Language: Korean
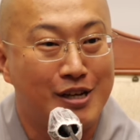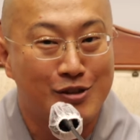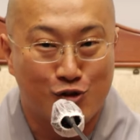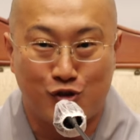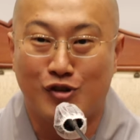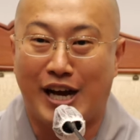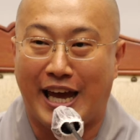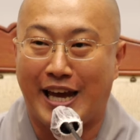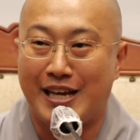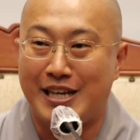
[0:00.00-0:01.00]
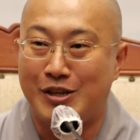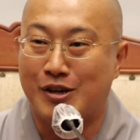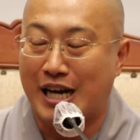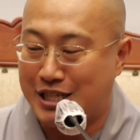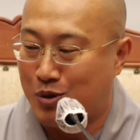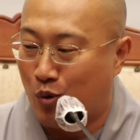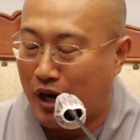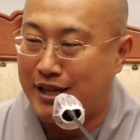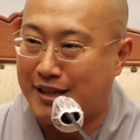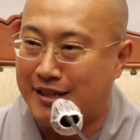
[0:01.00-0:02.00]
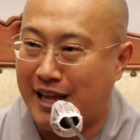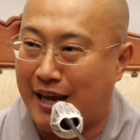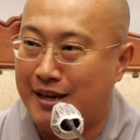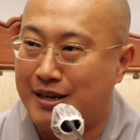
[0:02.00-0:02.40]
출가의 인연까지 오게 됐는데,